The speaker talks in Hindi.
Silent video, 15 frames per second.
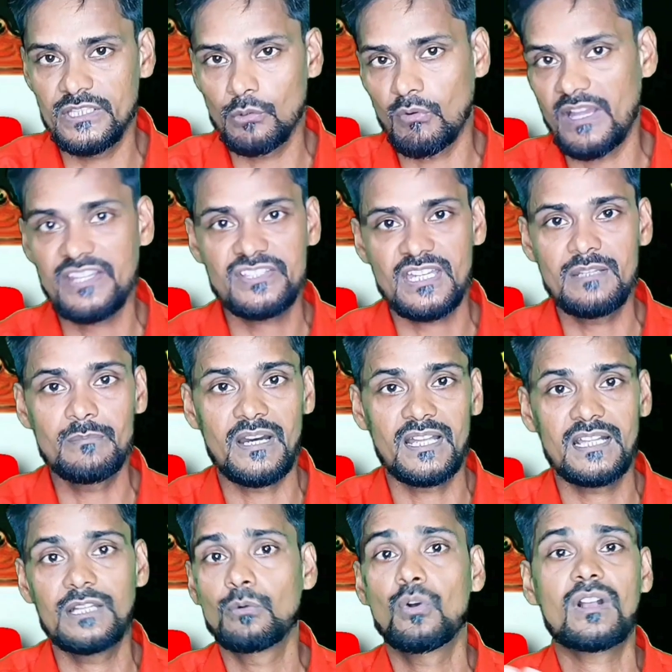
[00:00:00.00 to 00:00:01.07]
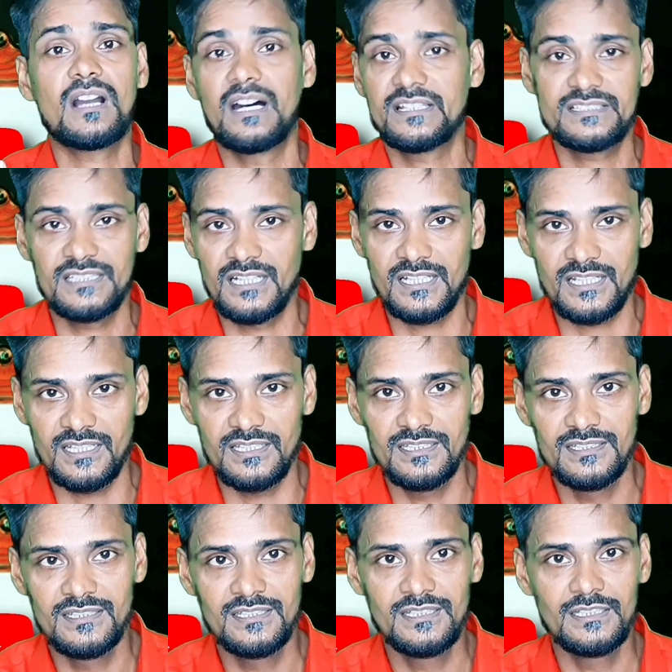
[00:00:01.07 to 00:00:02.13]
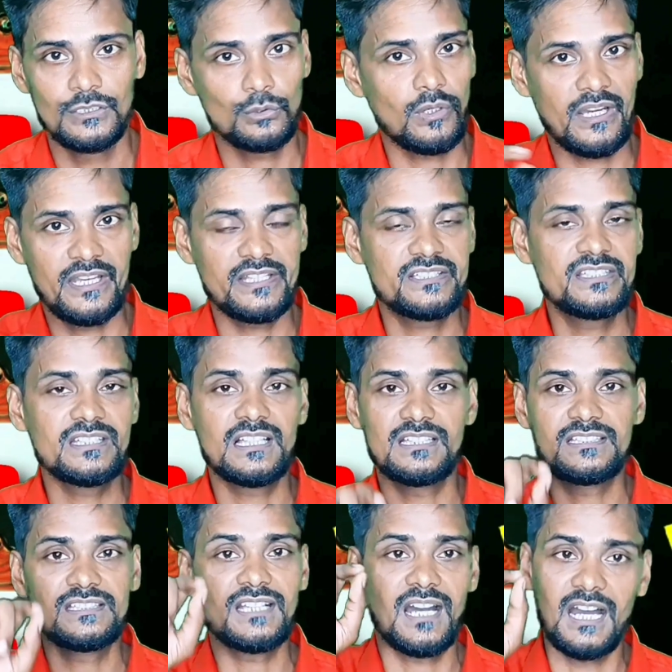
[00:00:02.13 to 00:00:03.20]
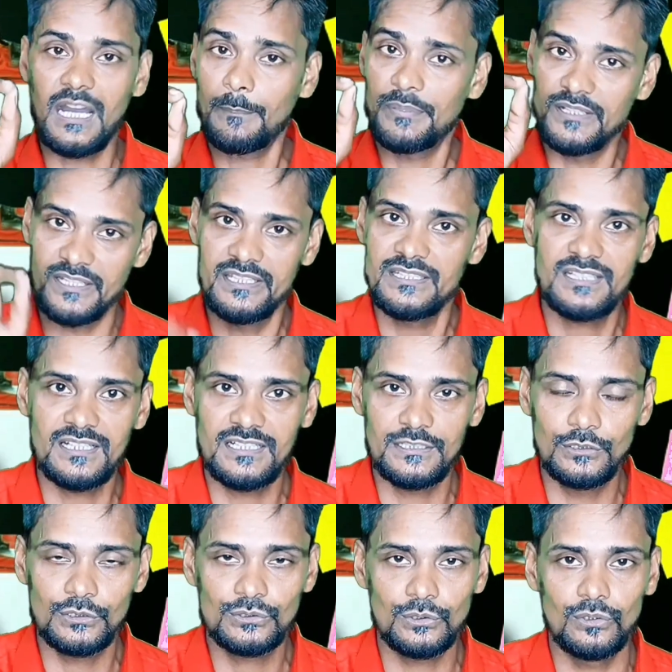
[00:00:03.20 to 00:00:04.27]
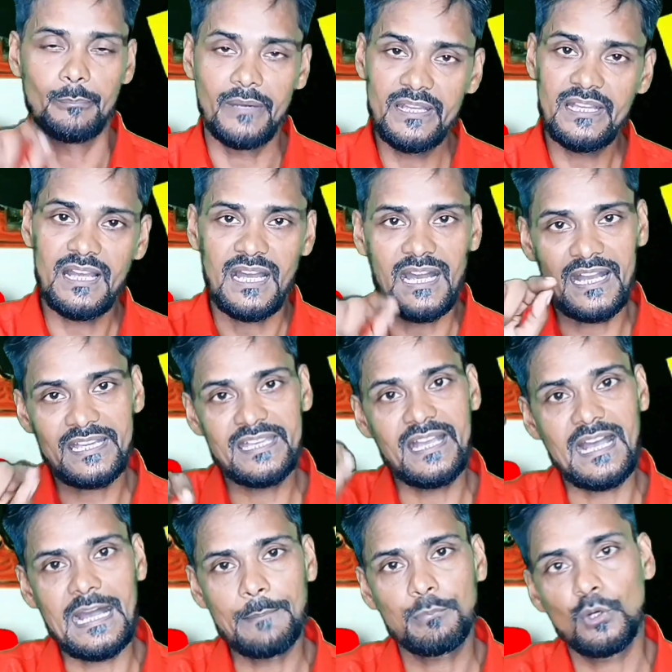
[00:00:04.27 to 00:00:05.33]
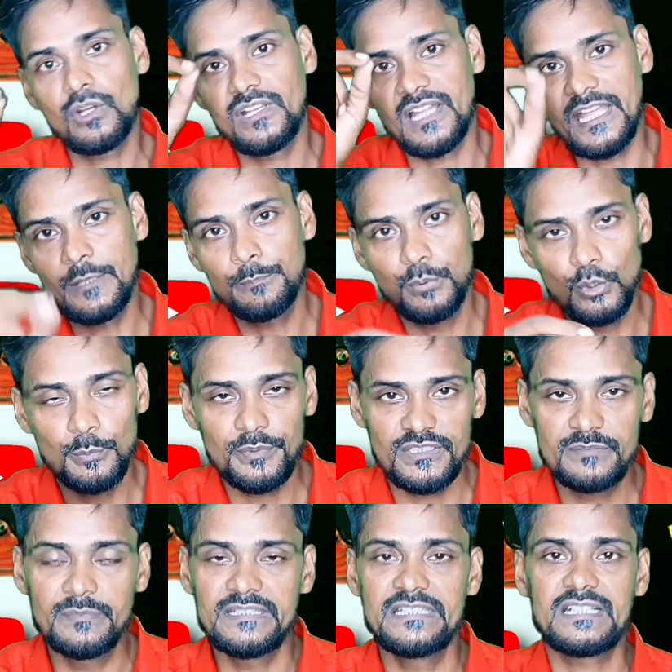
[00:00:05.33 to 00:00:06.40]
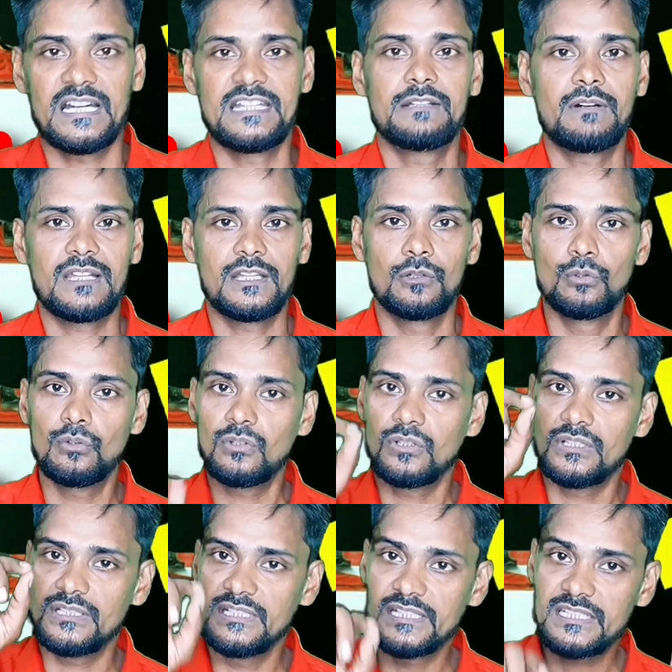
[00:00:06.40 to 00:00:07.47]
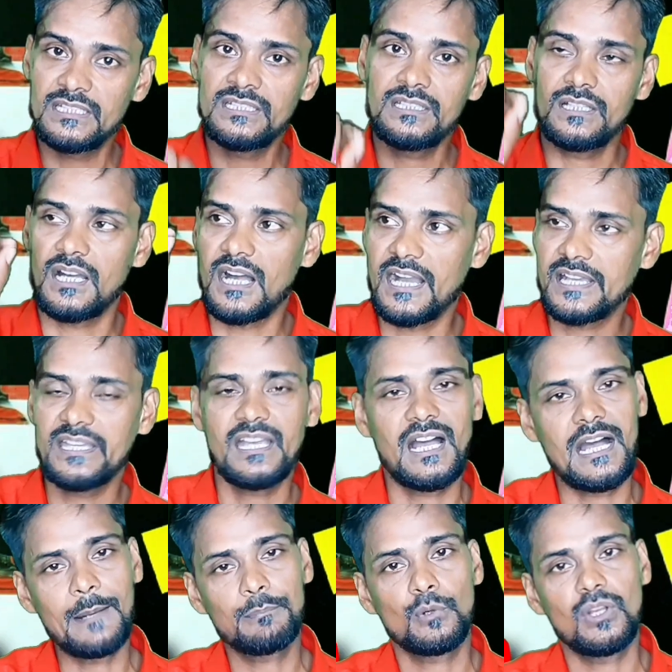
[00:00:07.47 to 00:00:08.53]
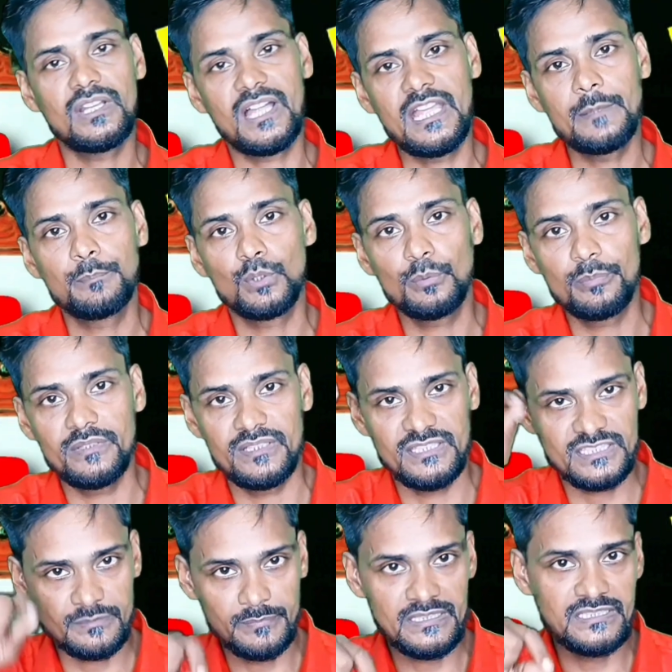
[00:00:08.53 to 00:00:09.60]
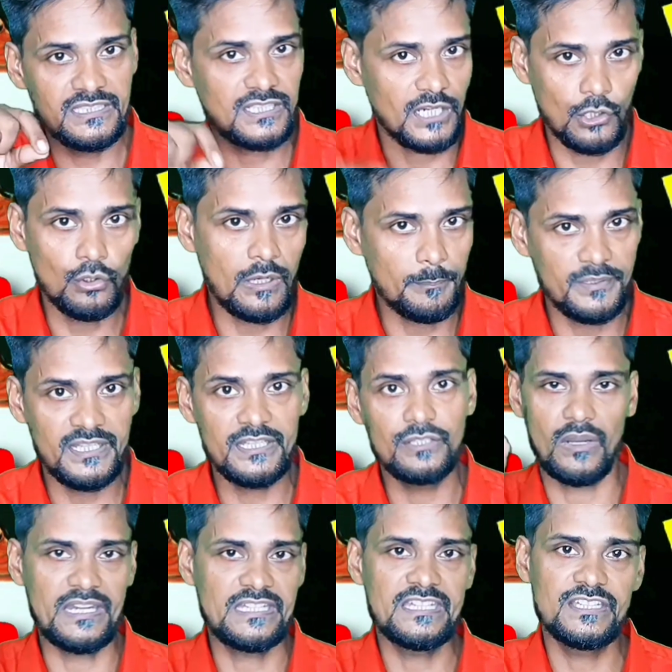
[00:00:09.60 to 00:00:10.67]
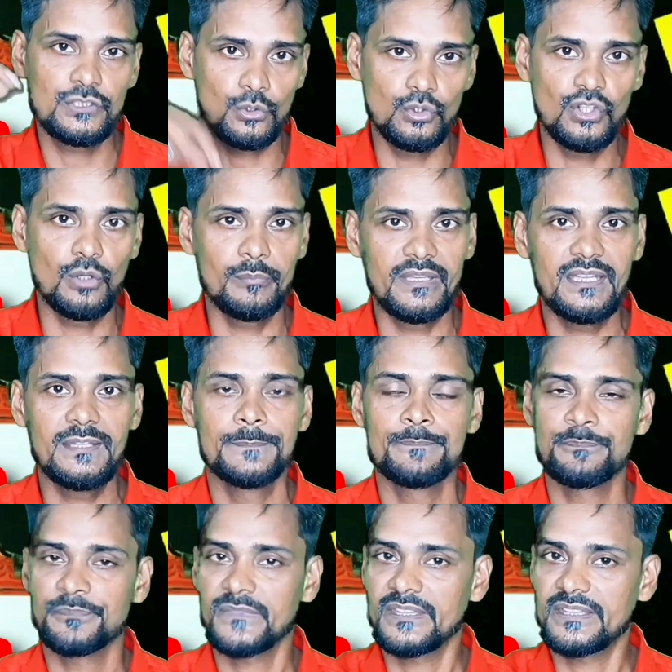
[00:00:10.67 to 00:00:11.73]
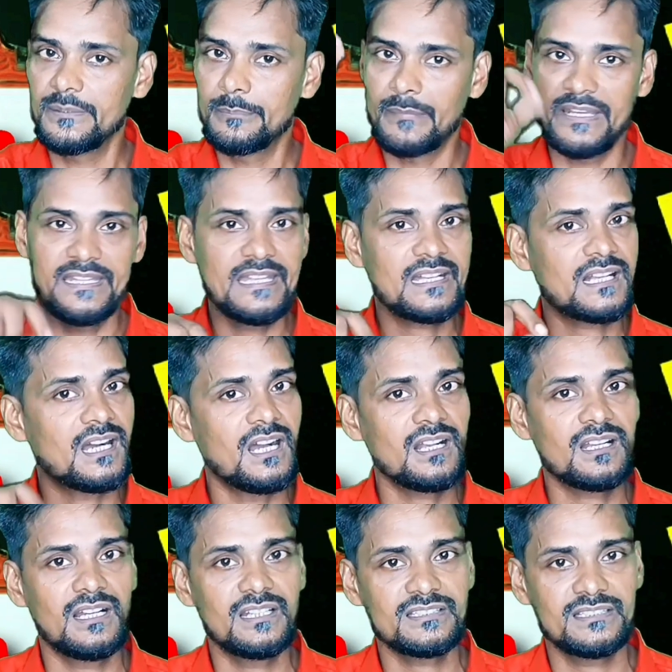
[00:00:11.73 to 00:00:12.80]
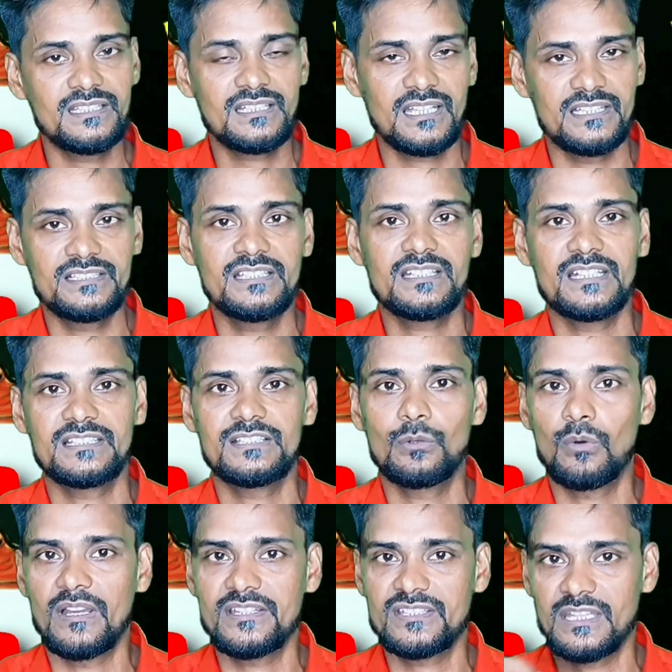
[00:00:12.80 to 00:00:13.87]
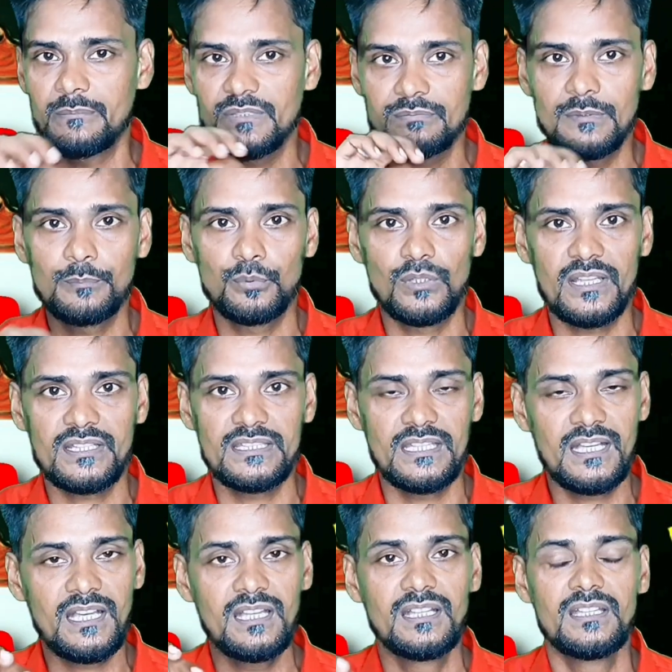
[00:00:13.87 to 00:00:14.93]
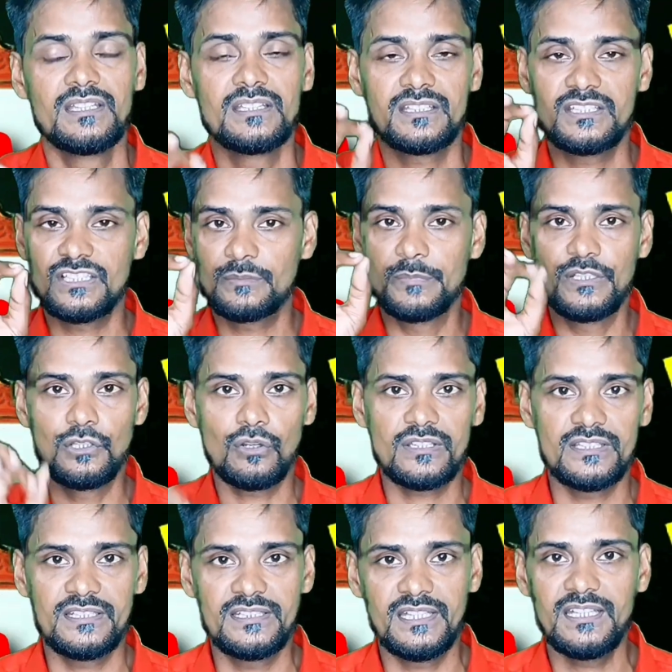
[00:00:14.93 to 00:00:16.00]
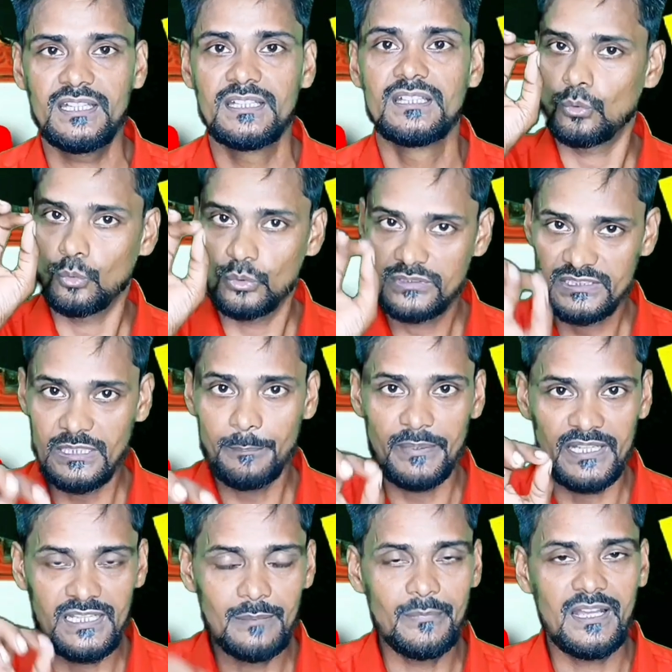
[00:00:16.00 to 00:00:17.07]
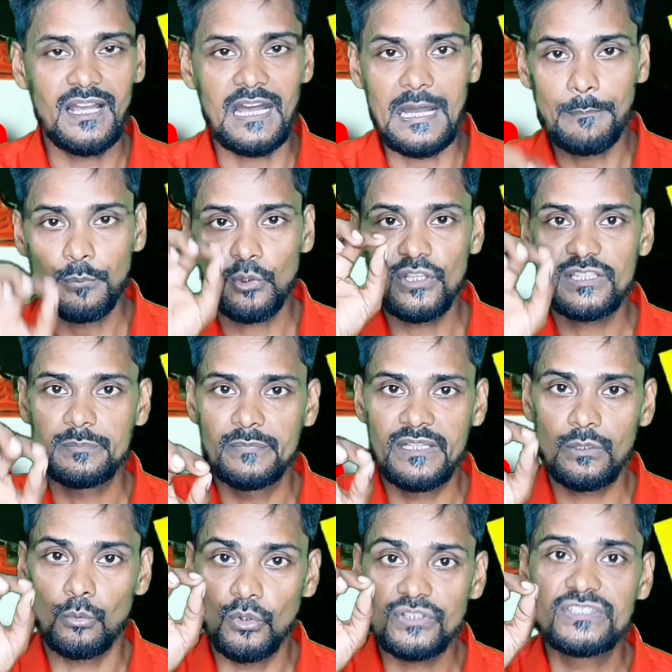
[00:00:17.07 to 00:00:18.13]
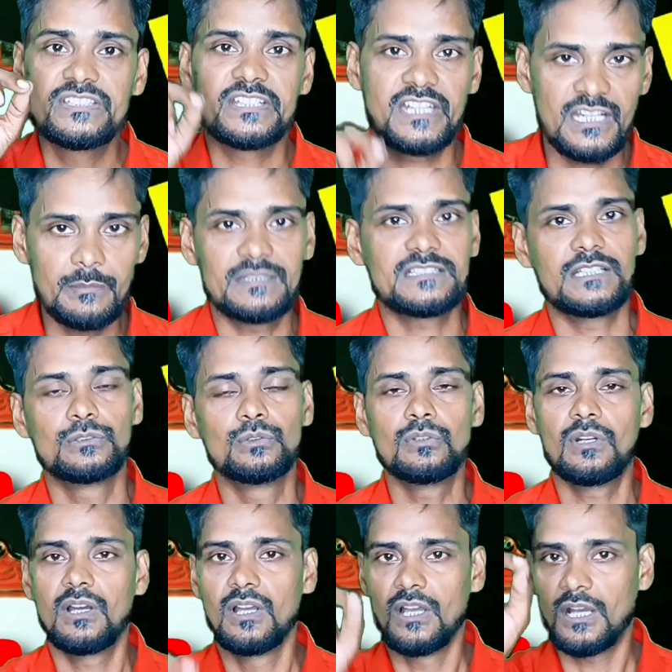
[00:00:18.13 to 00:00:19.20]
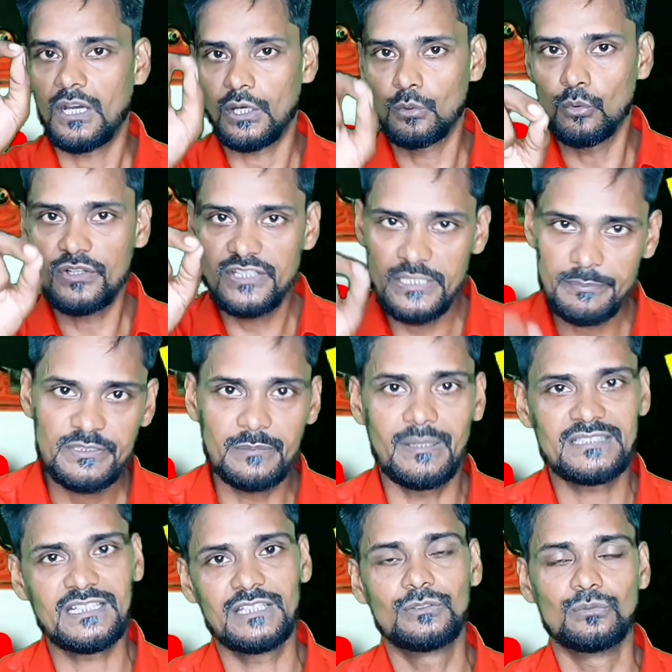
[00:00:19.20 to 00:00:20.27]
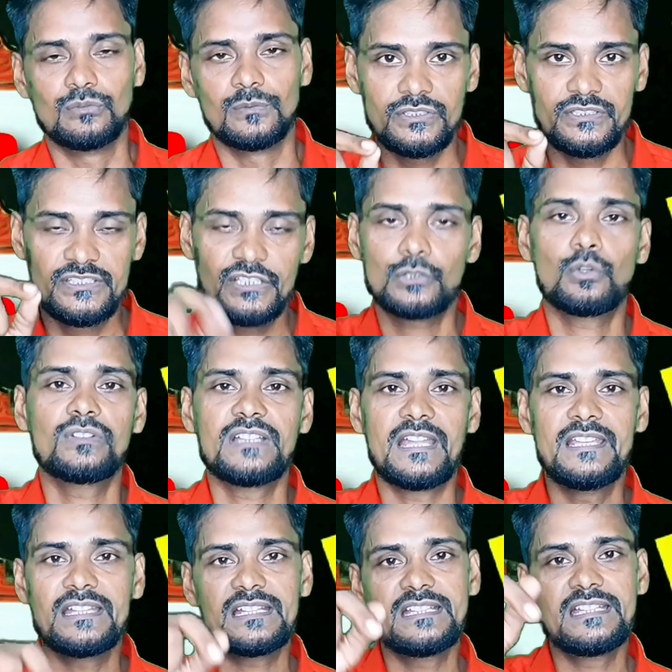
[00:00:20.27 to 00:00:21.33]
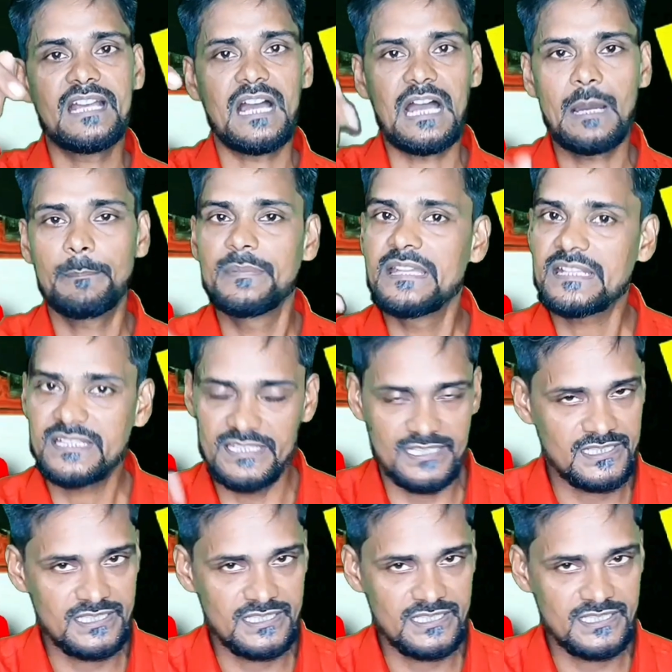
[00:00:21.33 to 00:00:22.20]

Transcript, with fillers: जो ये वॉच टाइम आ रहा है वो कहाँ से आ रहा है तो ऐसी गलती आप नहीं करना दोस्तों मैं आगे आपको लाइव प्रूफ इसमें दिखाने वाला हूँ लेकिन आगे आपको लाइव प्रूफ इसमें दिखाऊँ अपने वाई स्टूडियो में कि मैंने कहाँ कहाँ से कैसे कैसे वॉच टाइम इसमें पूरा किया किस वीडियो के जरिए उसके पहले मैं आपको इसमें वो सीक्रेट बता दूं और वो टिप्स बता दूं जिसको जानने के लिए आपने